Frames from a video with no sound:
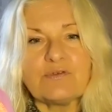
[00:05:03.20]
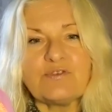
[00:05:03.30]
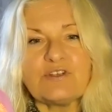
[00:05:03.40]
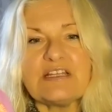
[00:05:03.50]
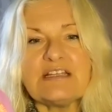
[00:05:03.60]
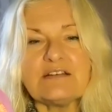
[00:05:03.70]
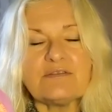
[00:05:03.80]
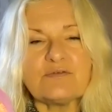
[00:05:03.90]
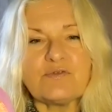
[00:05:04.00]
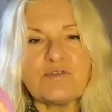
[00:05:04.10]
wofür, die,
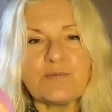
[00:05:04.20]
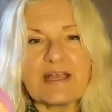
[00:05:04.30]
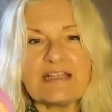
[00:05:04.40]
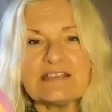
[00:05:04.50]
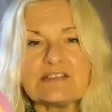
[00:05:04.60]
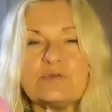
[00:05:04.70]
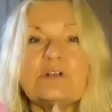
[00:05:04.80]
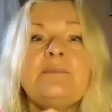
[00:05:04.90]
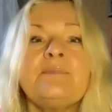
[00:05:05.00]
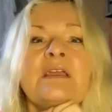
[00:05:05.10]
äh, wofür brennst du,
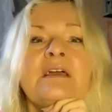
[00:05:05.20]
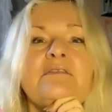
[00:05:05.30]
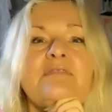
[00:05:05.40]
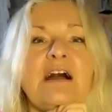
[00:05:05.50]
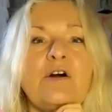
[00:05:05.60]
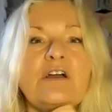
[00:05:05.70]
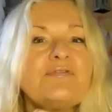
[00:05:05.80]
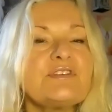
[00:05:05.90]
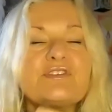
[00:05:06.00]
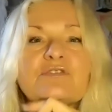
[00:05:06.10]
war
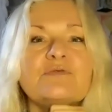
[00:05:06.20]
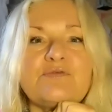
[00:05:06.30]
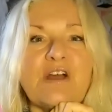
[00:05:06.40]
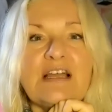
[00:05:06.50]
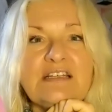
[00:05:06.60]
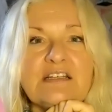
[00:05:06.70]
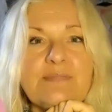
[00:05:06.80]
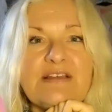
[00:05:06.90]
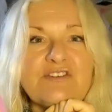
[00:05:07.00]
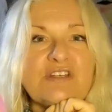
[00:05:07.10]
häufig irgendwie für andere
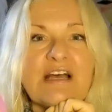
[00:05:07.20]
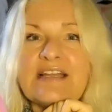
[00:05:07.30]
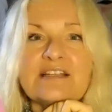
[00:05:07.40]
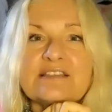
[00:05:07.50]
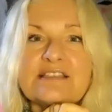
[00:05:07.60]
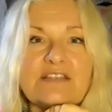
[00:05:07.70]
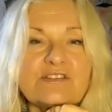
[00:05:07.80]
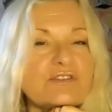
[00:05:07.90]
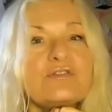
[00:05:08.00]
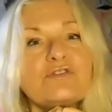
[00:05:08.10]
Menschen
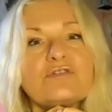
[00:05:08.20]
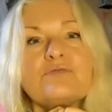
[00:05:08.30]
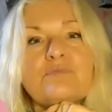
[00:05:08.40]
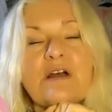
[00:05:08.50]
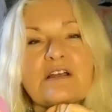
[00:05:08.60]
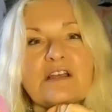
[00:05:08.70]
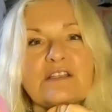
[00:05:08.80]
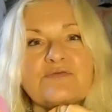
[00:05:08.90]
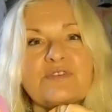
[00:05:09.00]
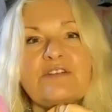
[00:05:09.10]
eingesetzt. Ne? Ich mache
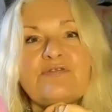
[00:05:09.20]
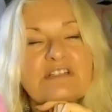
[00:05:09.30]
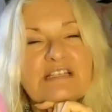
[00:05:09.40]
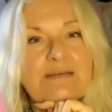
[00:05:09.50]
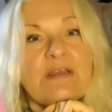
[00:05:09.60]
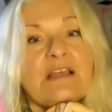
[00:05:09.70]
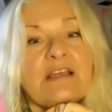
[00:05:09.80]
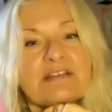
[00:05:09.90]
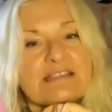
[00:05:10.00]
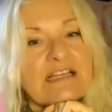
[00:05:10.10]
ganz viel von dem,
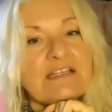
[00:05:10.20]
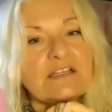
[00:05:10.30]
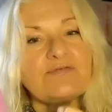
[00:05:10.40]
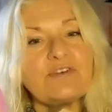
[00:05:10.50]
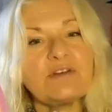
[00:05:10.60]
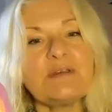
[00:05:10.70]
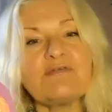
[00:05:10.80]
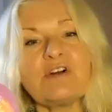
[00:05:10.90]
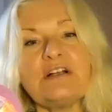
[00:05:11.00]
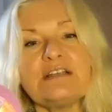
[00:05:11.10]
was andere von mir
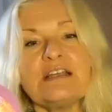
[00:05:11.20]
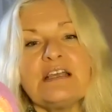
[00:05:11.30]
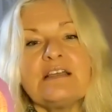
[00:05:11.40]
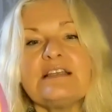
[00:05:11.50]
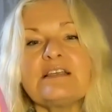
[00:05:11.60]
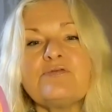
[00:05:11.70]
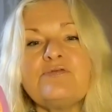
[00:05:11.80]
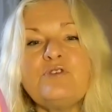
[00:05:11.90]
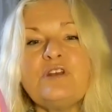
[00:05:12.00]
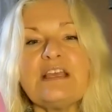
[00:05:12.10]
wollen. Die
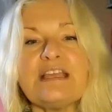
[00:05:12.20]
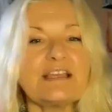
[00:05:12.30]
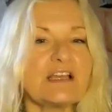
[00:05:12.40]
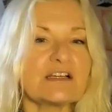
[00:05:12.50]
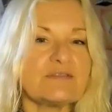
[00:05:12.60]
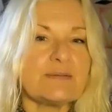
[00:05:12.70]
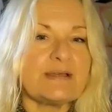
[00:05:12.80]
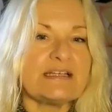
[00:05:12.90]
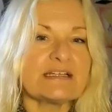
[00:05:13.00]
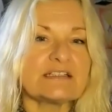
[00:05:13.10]
Gefühle hingen irgendwie im
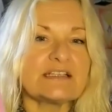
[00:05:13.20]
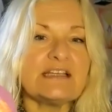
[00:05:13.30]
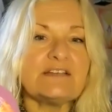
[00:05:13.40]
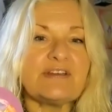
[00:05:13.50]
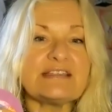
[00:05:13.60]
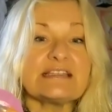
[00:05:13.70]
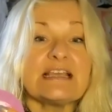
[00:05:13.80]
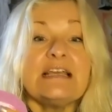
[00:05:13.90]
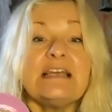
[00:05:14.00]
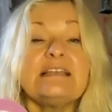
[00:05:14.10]
inneren Kind fest.
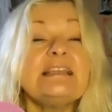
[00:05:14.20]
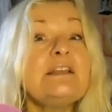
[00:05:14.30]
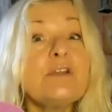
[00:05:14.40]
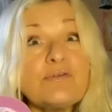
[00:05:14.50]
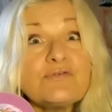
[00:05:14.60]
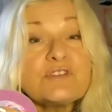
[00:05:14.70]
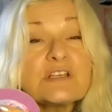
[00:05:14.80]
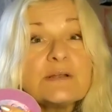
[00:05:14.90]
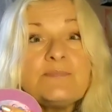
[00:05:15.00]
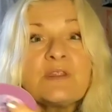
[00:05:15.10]
Die Luft
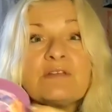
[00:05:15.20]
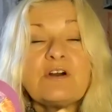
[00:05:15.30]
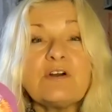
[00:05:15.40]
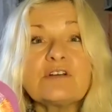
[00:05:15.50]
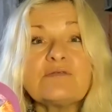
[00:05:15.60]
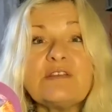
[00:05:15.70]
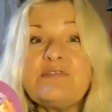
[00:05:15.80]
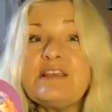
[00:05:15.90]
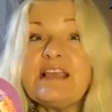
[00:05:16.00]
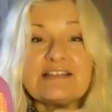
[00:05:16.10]
war irgendwie
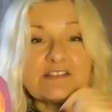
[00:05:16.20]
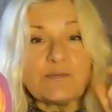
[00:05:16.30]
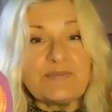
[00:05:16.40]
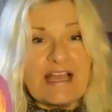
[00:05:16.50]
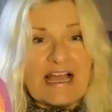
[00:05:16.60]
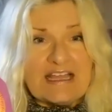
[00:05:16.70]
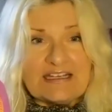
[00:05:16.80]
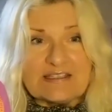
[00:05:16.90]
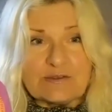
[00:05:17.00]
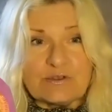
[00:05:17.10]
wie, als ob dir
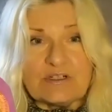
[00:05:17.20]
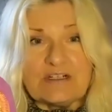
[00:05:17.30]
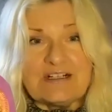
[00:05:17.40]
einer so